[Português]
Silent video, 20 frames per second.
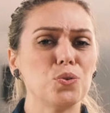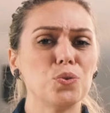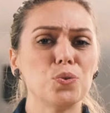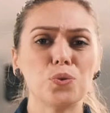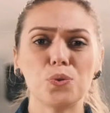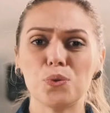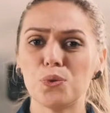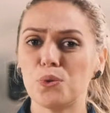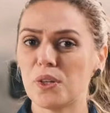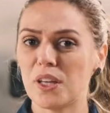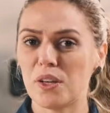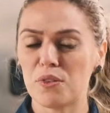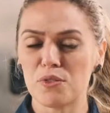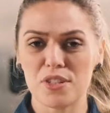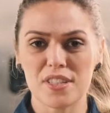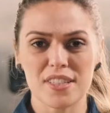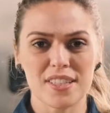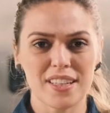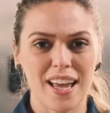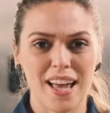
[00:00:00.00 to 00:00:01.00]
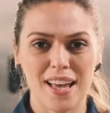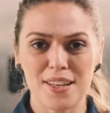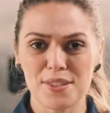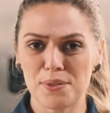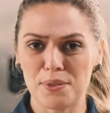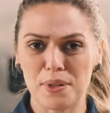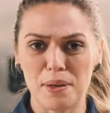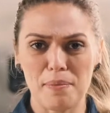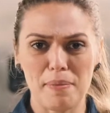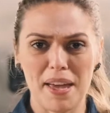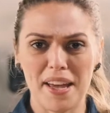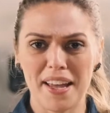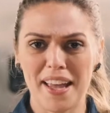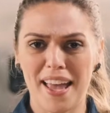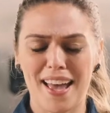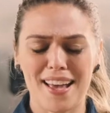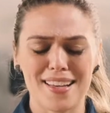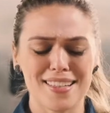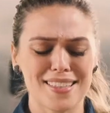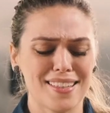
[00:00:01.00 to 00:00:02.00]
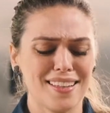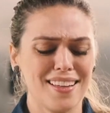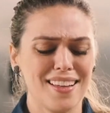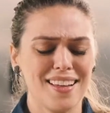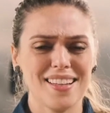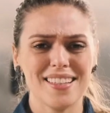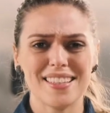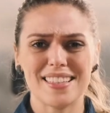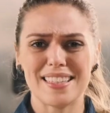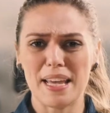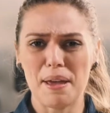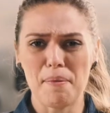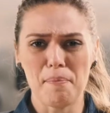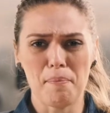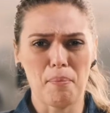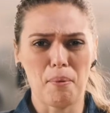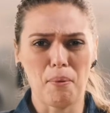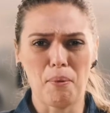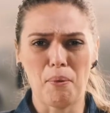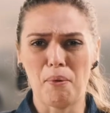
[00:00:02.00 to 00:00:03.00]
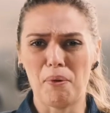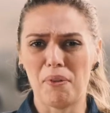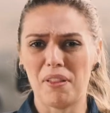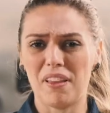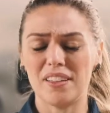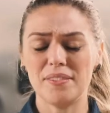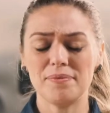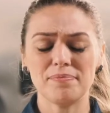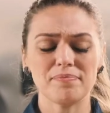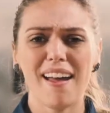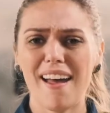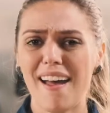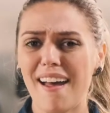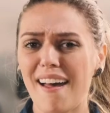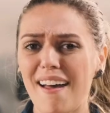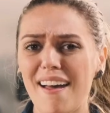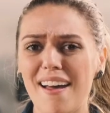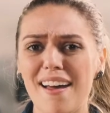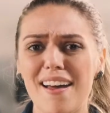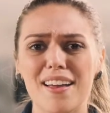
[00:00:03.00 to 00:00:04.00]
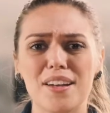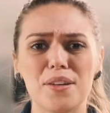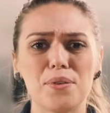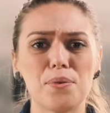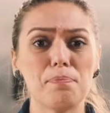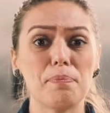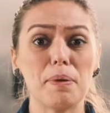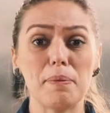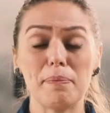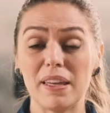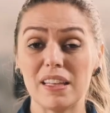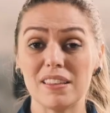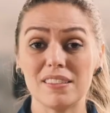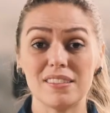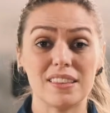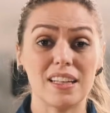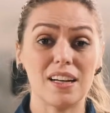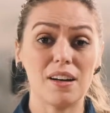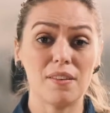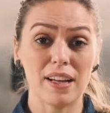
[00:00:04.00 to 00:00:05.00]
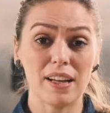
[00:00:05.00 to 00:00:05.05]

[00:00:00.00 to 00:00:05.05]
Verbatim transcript: Tudo que eu descasco na minha casa, cebola, alho, pimentão,